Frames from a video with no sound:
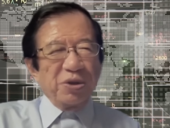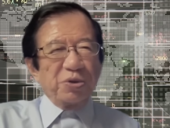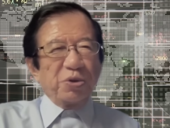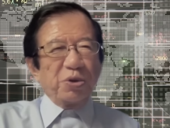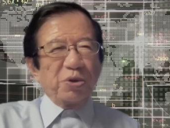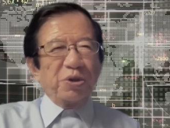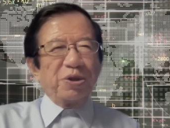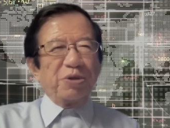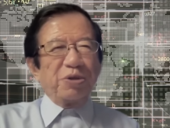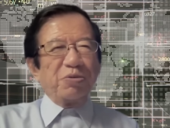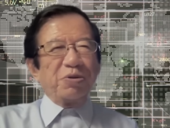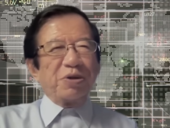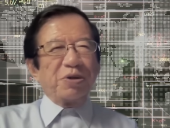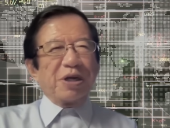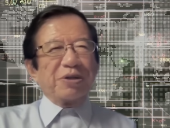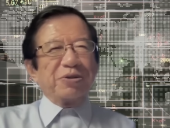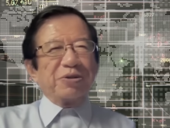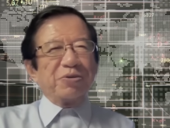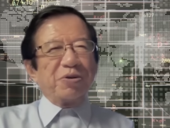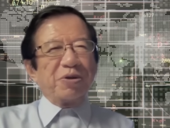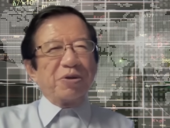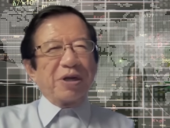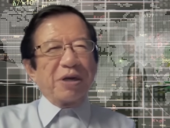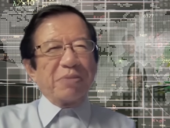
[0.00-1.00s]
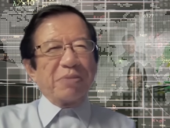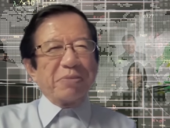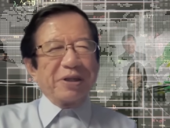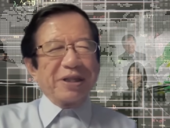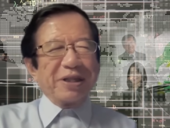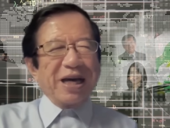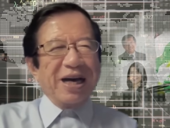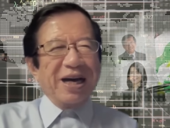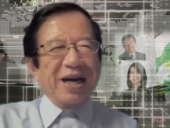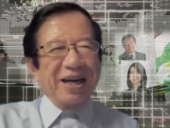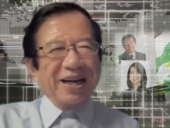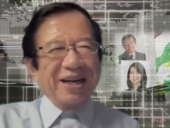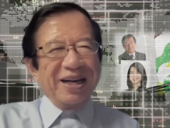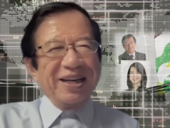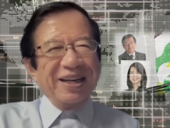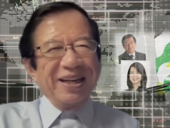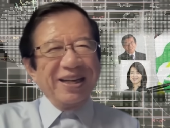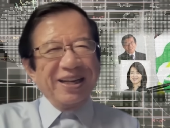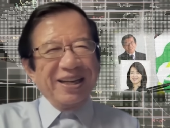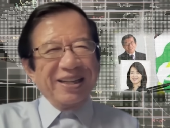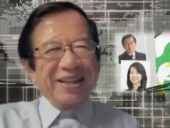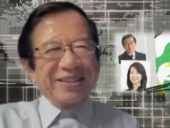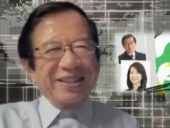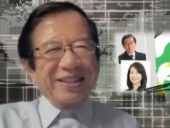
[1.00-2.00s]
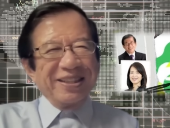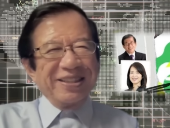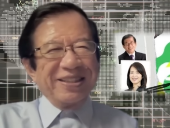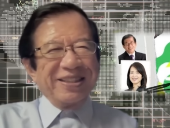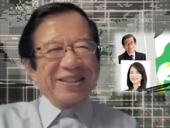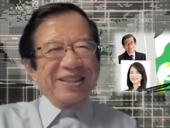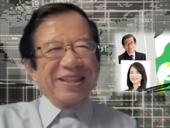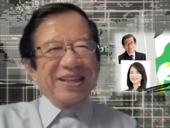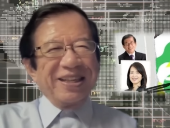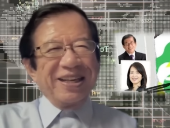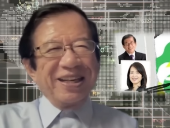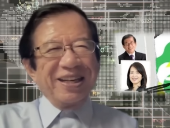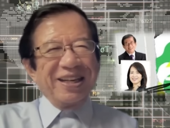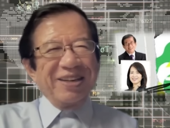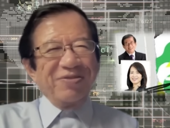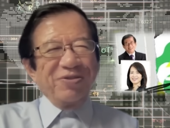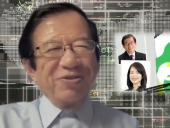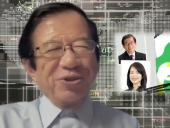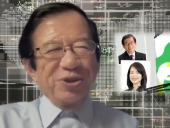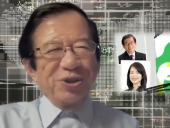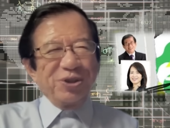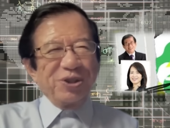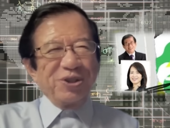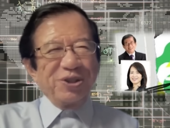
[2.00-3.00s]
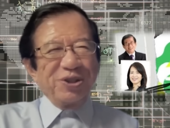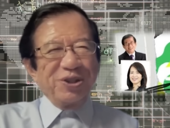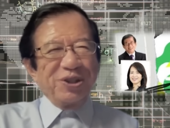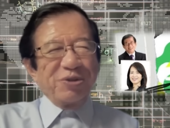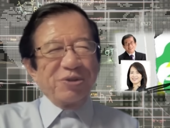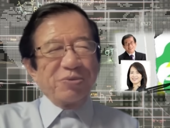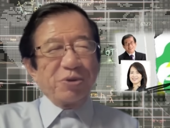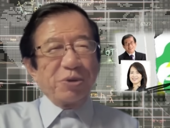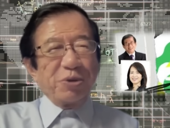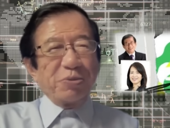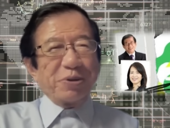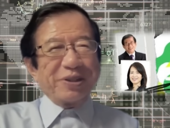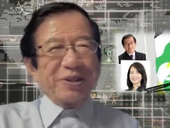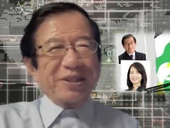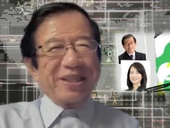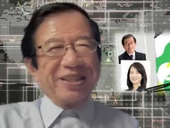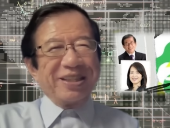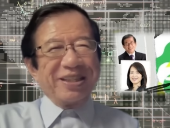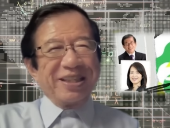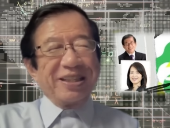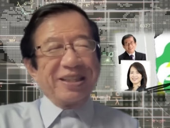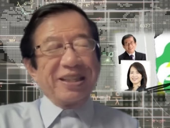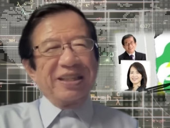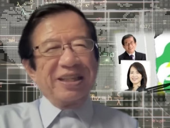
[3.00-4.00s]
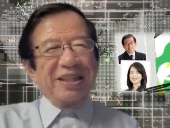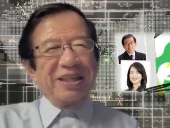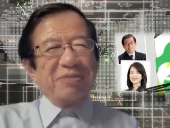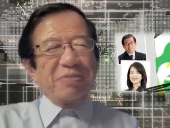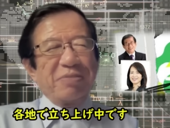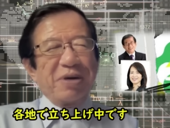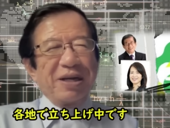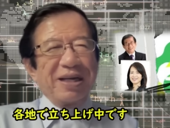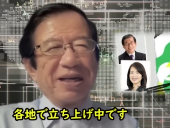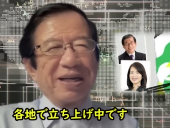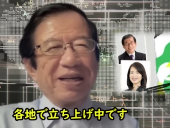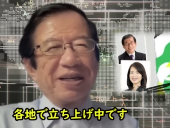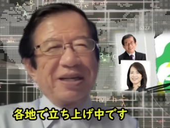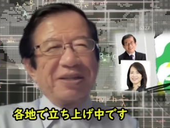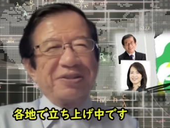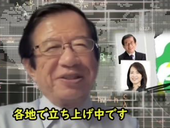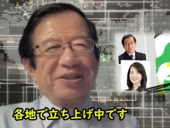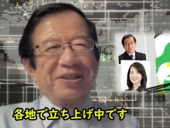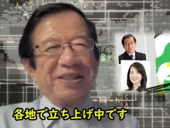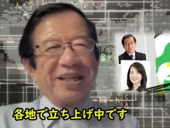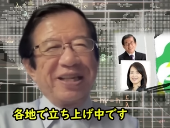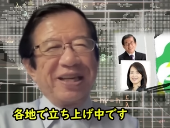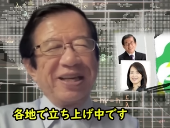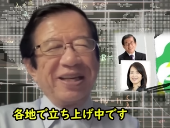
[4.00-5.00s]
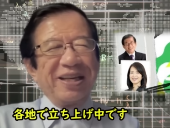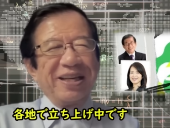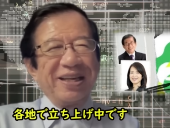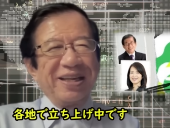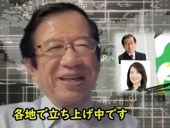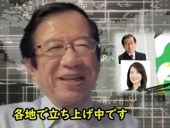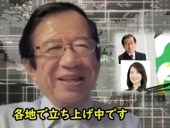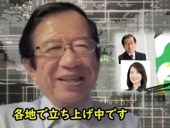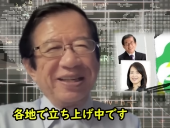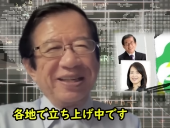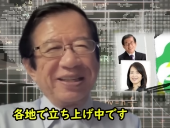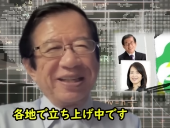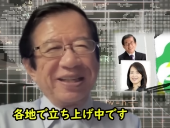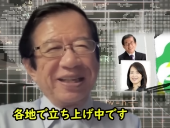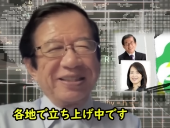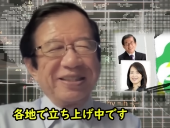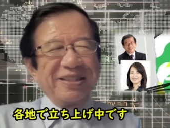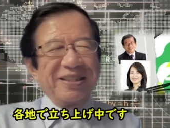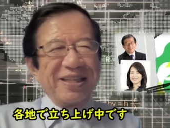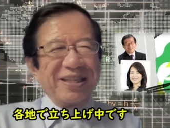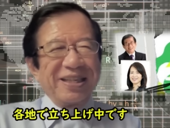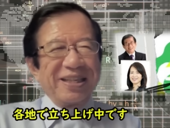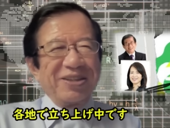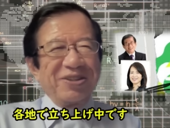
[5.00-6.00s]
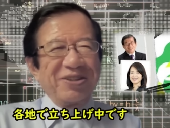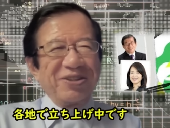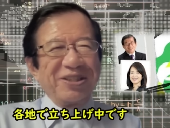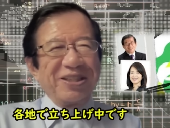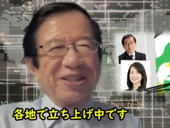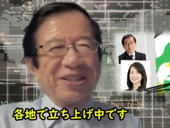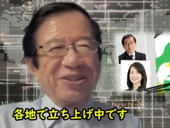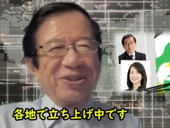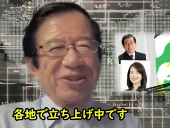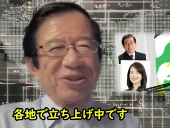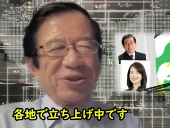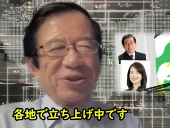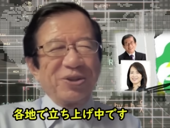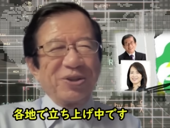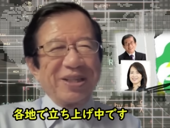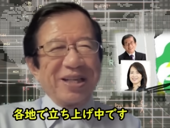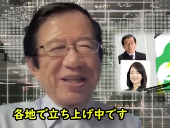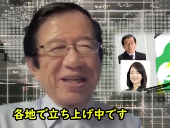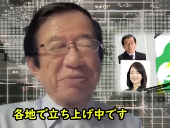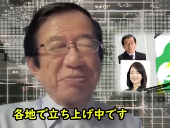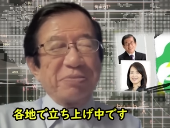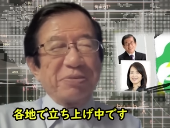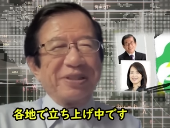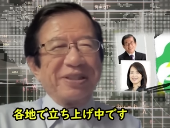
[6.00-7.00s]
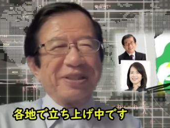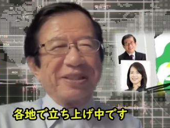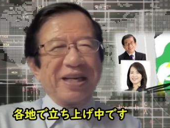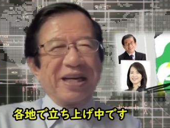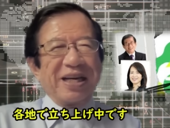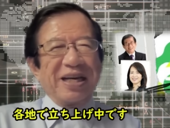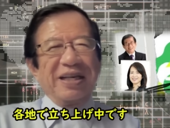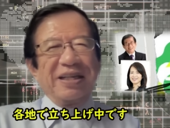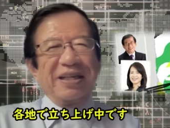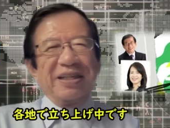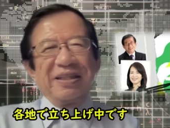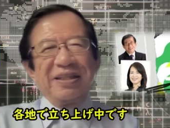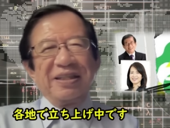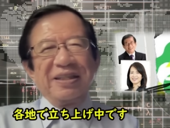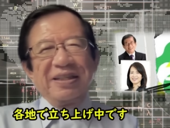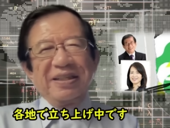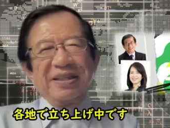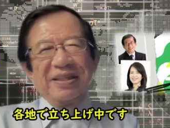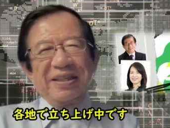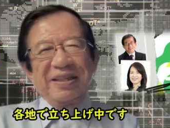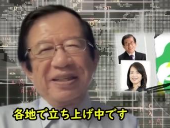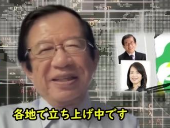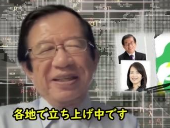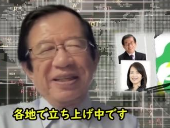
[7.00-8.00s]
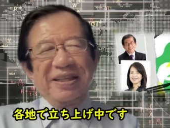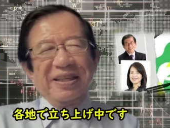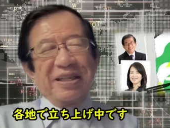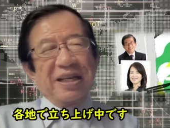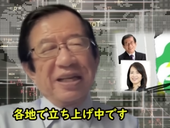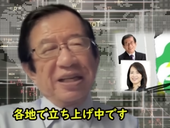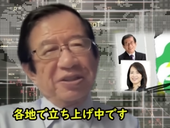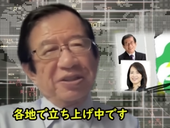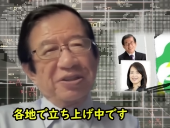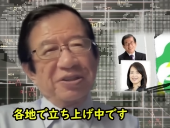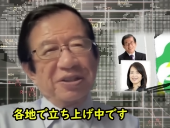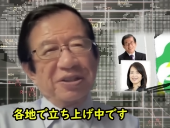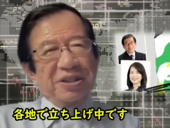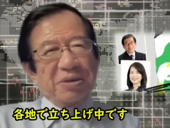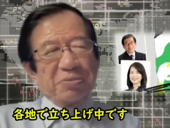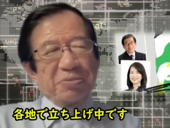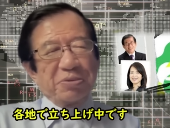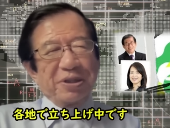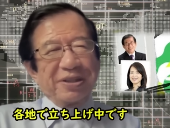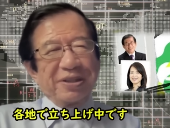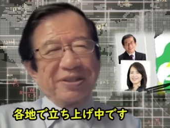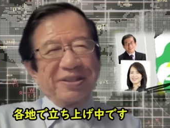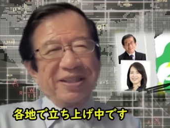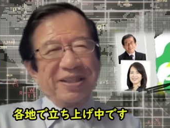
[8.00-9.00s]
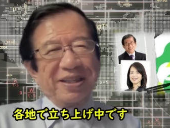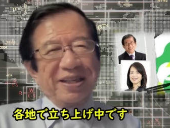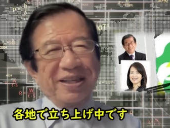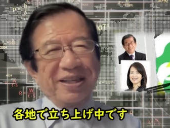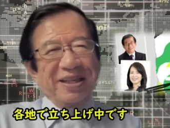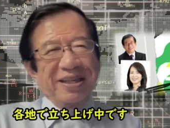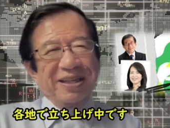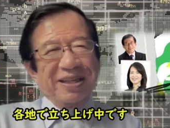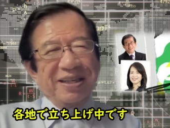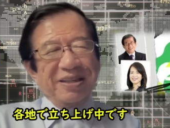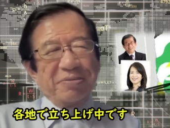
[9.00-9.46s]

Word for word: ひばりクラブご覧の皆様、こんにちは。武田邦彦です。えー、落語会の皆さんも、こんにちは。と言っても落語会まだ